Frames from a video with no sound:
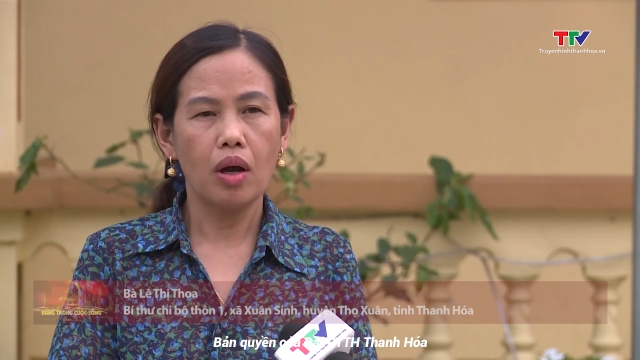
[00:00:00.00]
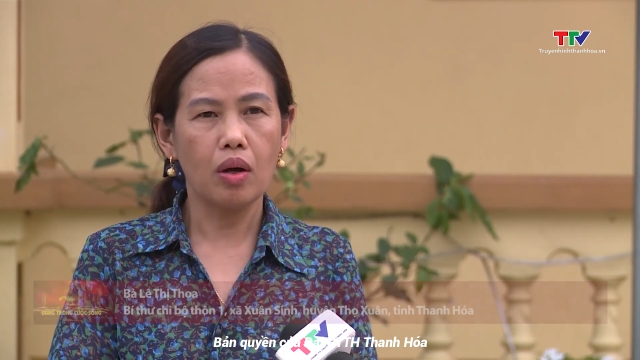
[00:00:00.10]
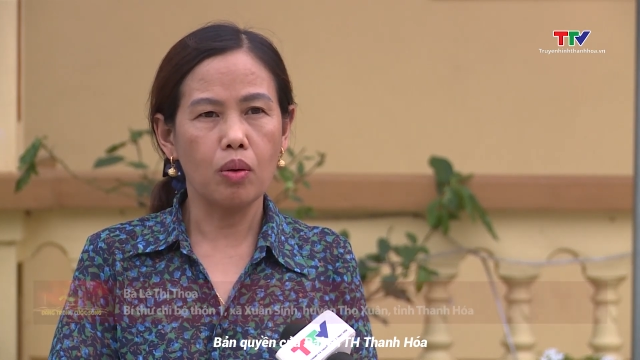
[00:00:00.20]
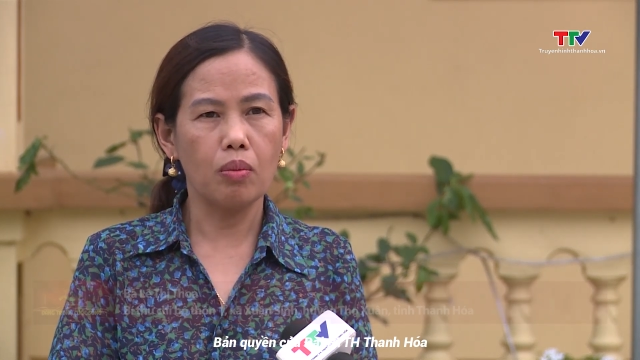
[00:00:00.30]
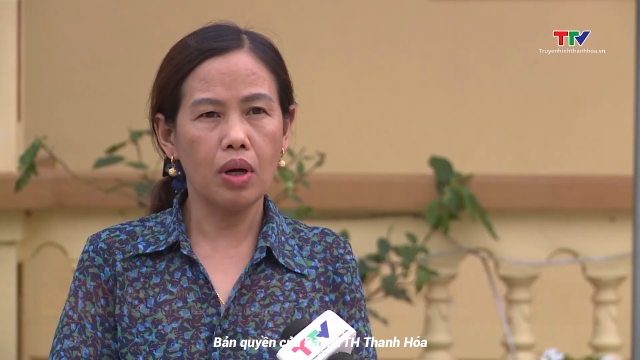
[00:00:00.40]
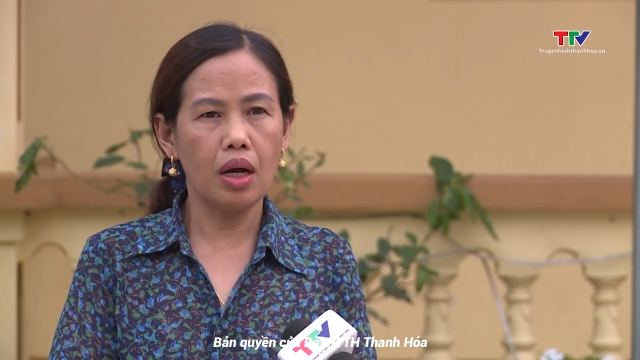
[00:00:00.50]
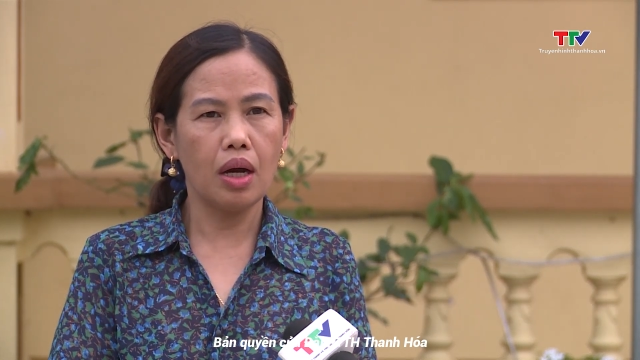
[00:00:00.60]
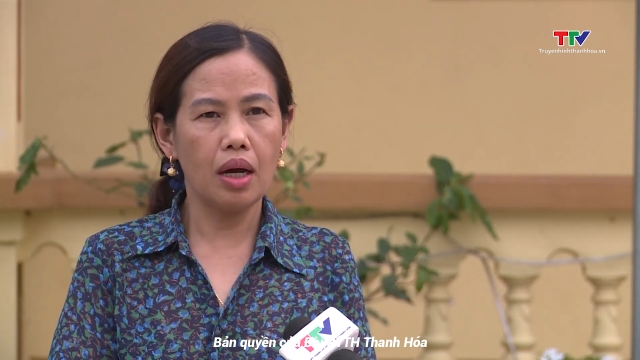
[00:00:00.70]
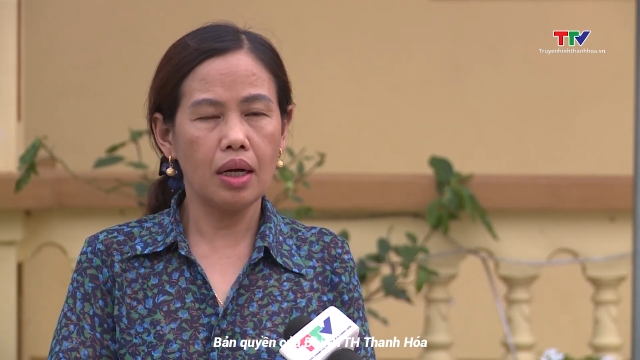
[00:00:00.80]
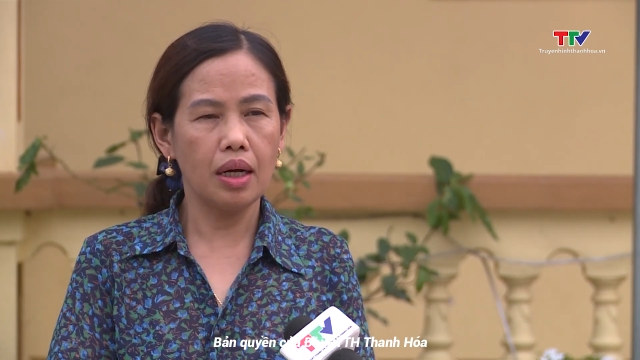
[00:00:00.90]
cũng
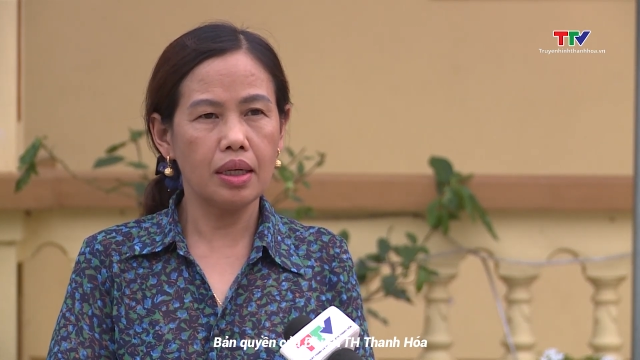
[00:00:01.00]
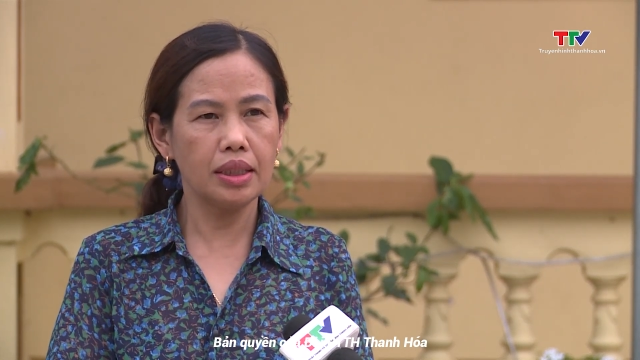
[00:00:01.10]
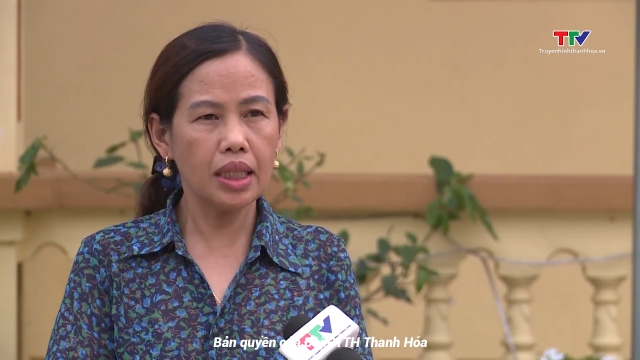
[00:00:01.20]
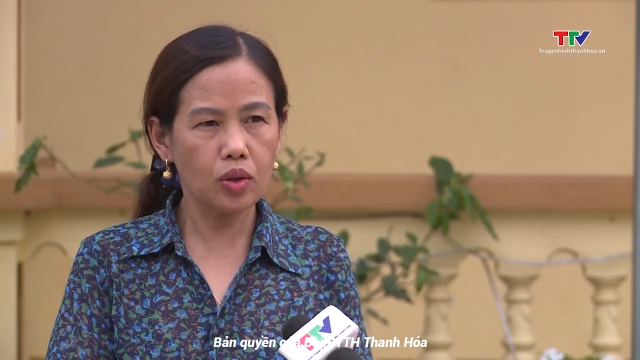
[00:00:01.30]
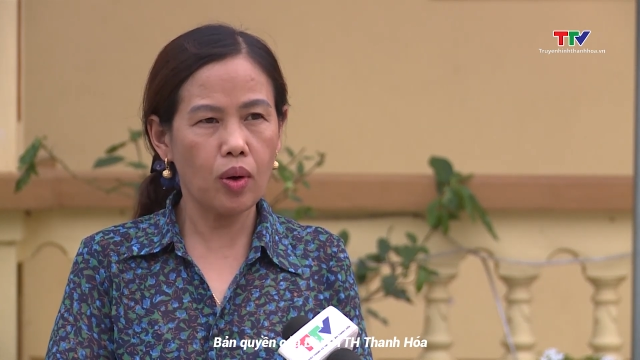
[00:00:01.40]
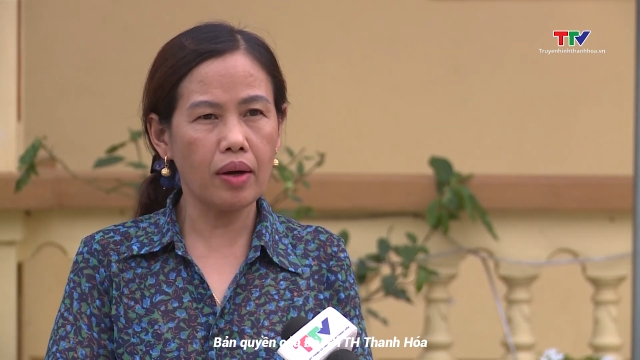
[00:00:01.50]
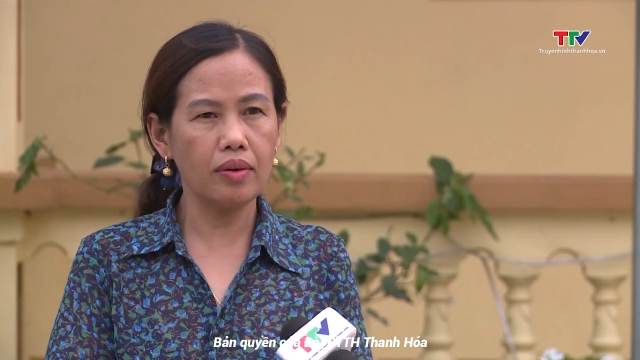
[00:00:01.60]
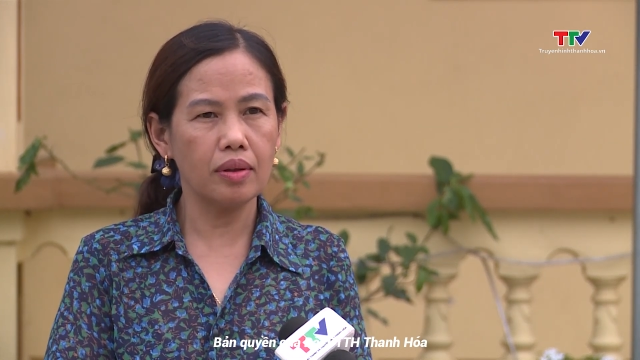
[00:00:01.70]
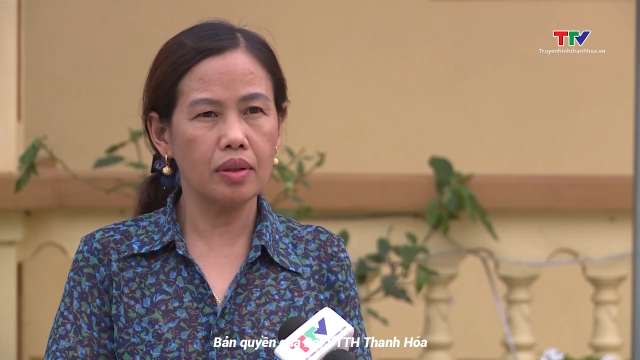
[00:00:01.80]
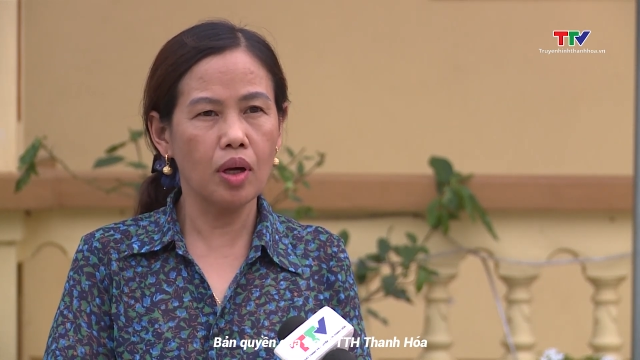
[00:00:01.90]
à, nhất quán
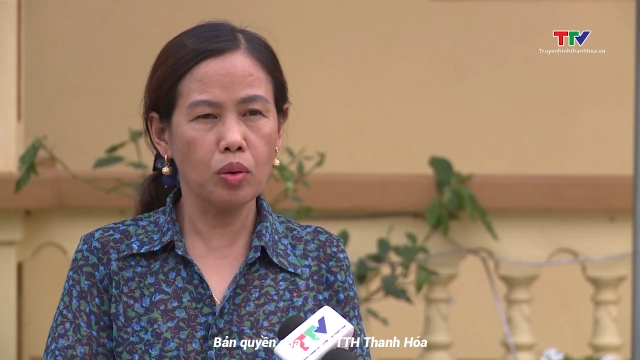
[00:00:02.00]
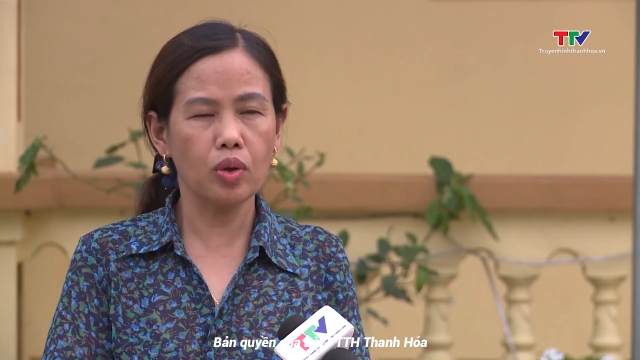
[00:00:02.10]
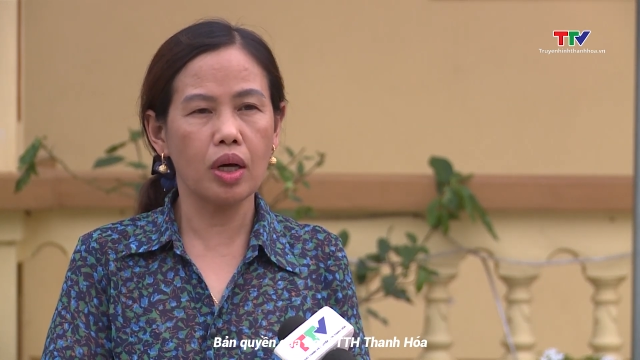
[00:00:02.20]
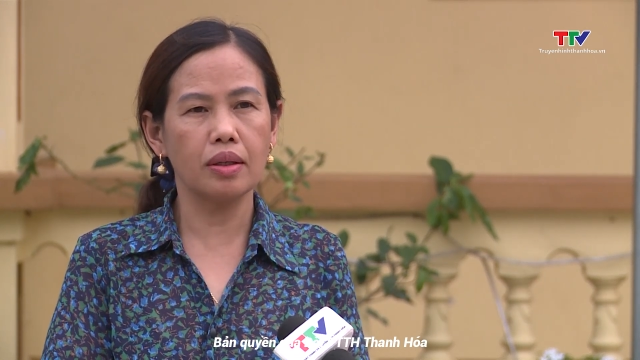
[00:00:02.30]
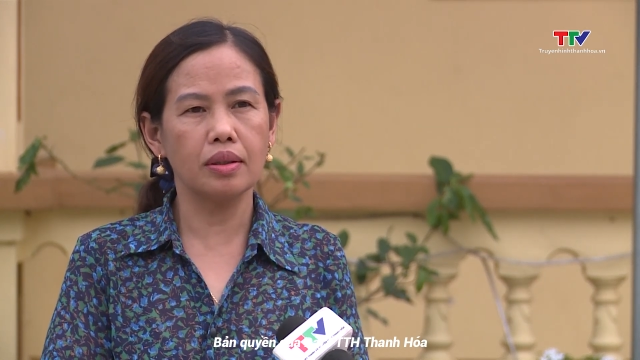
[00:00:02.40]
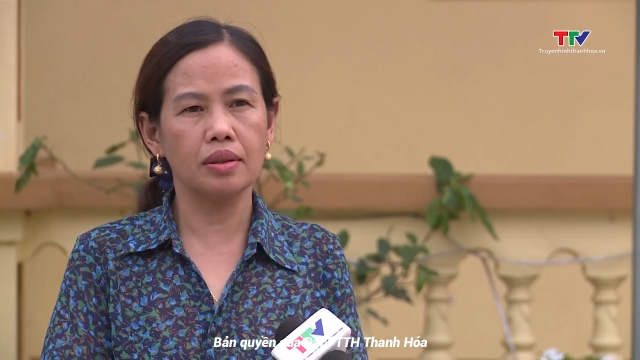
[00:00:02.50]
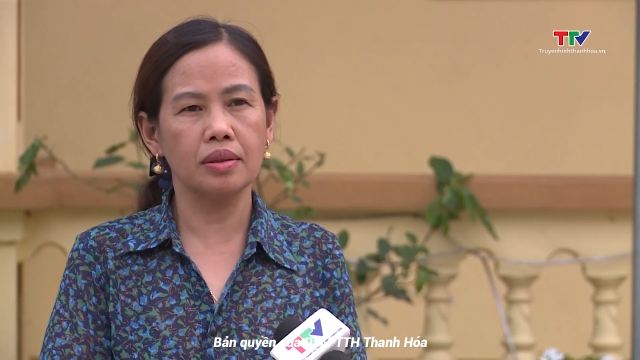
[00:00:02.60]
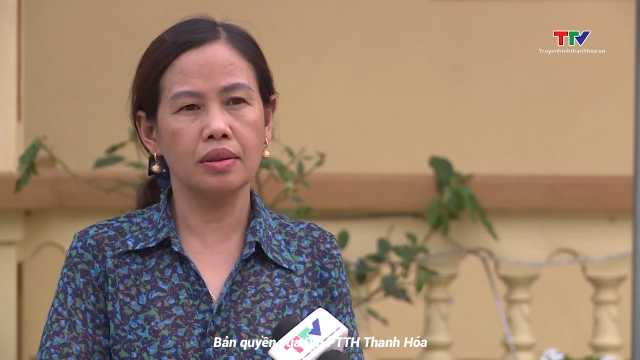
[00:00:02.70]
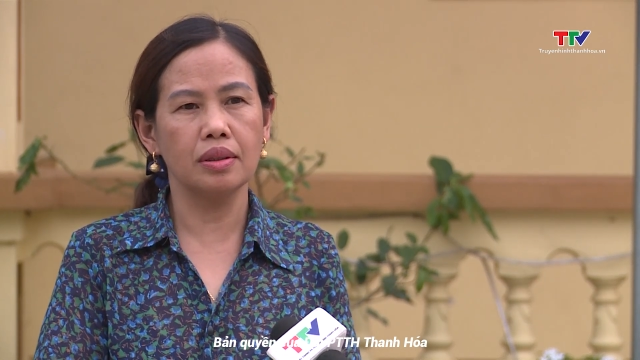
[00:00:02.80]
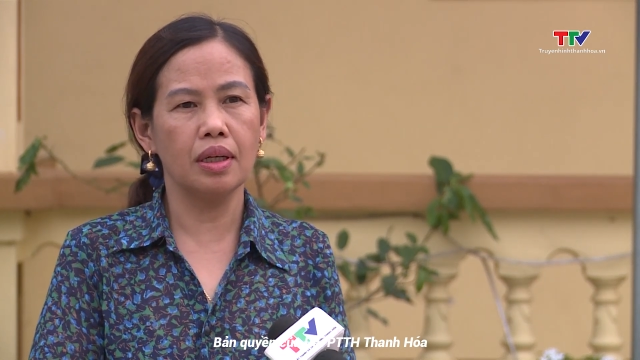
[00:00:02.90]
đồng thuận
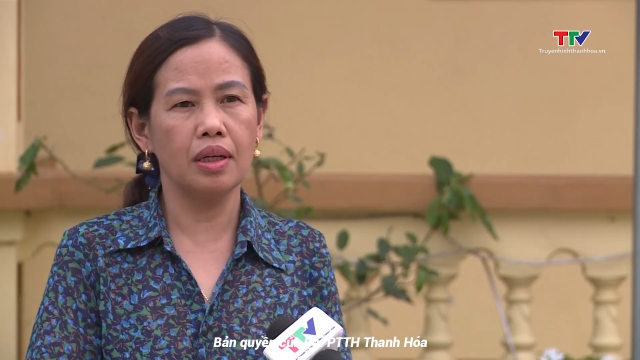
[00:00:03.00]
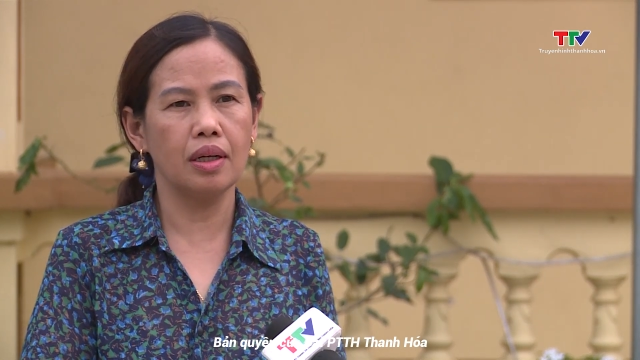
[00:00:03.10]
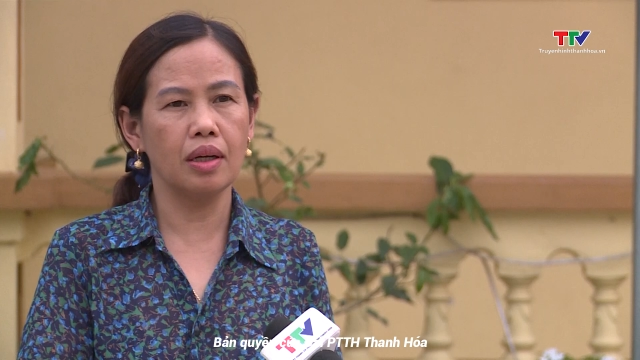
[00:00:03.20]
ừ, à,